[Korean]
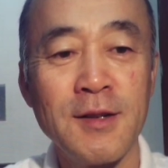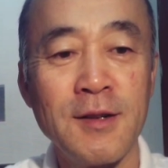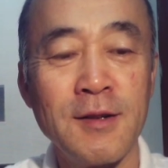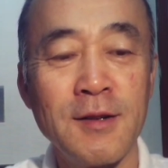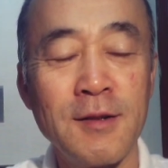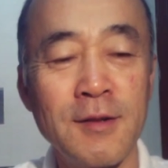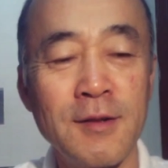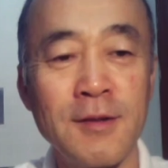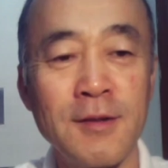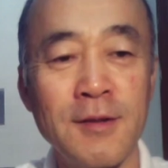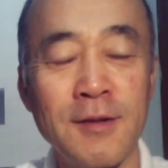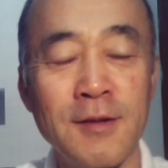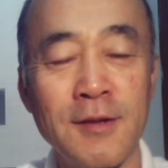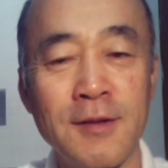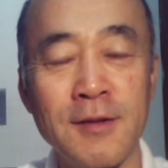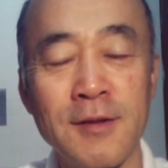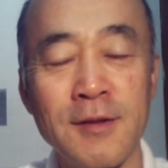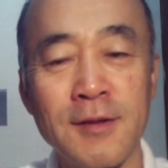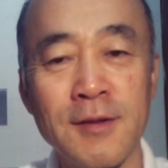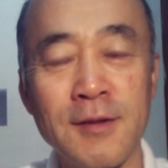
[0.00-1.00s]

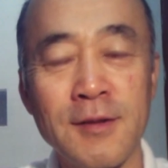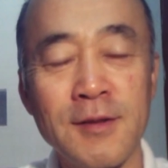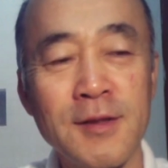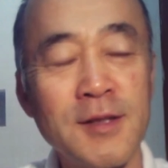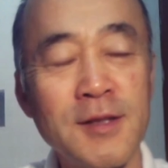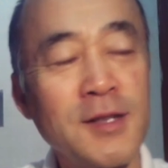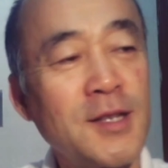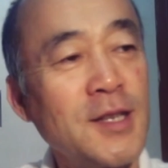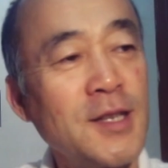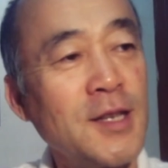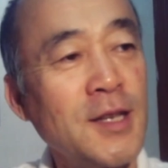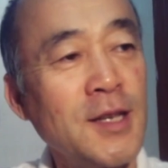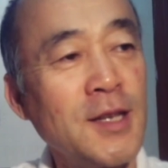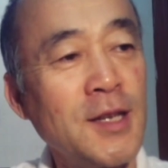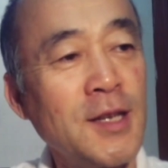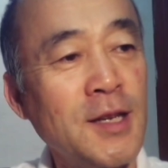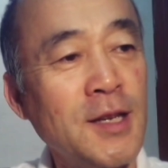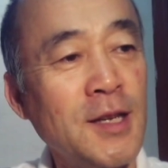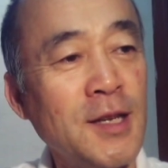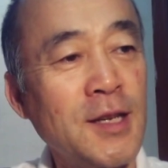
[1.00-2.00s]
어,
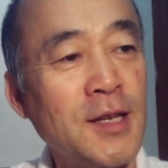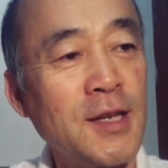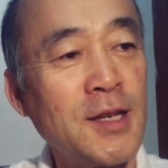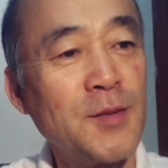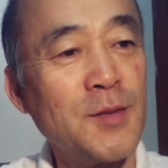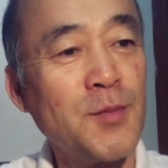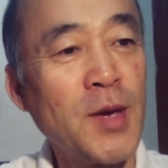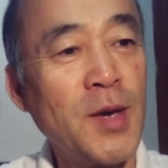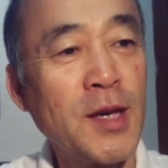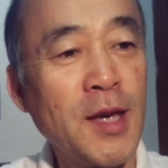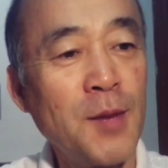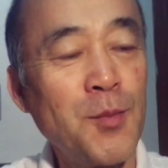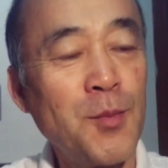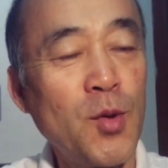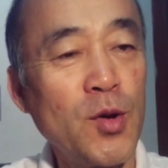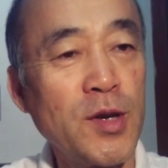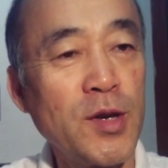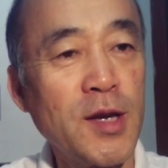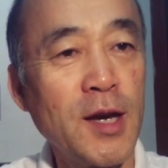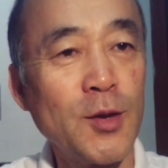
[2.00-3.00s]
특히
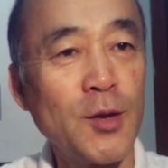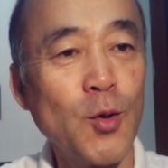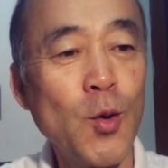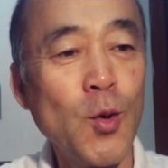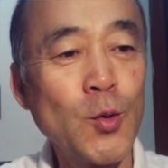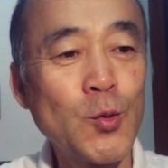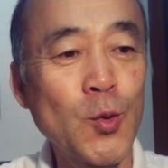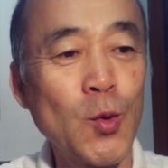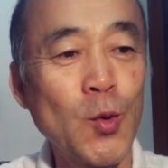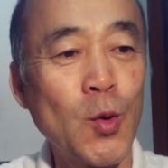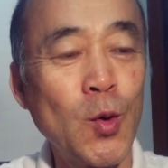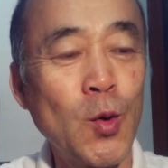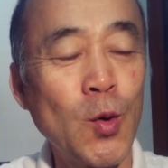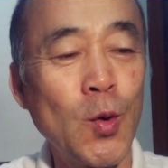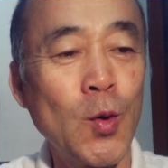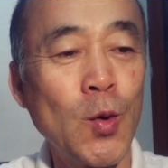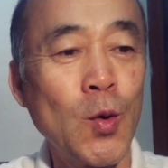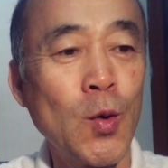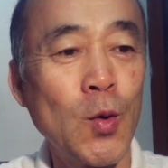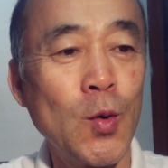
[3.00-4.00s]
맹겐보이의
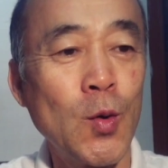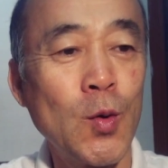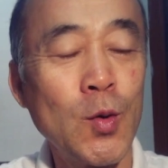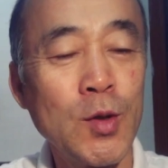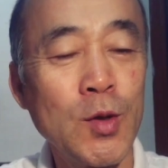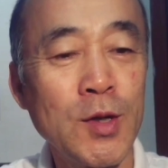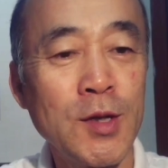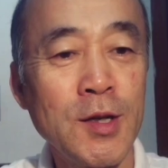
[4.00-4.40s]
농수로